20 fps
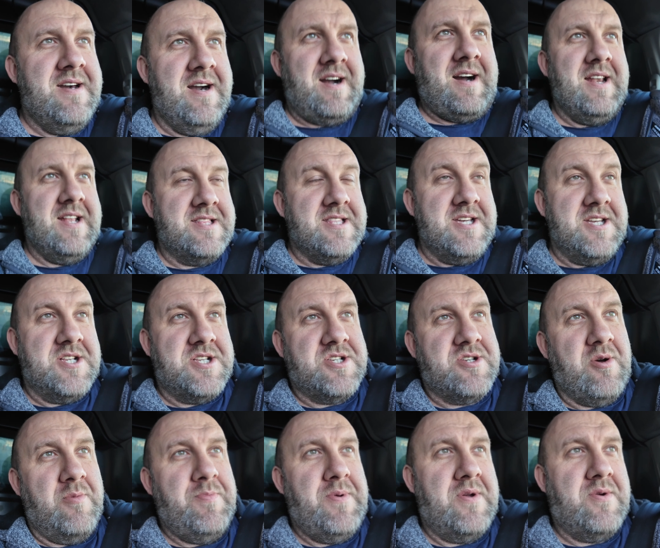ale
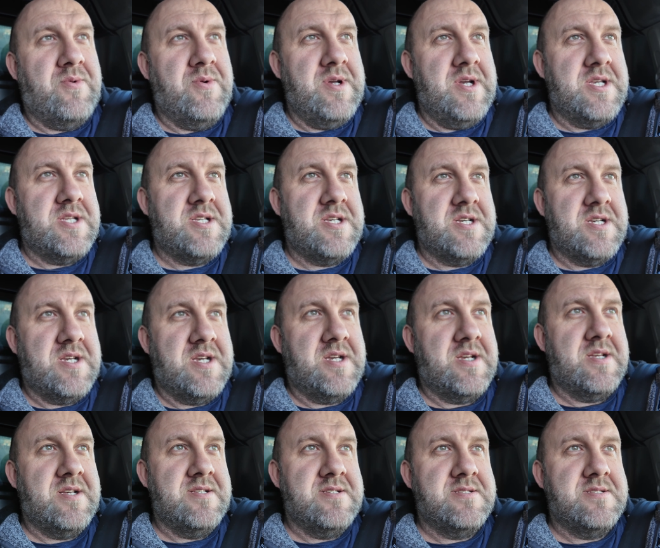też opiekuję się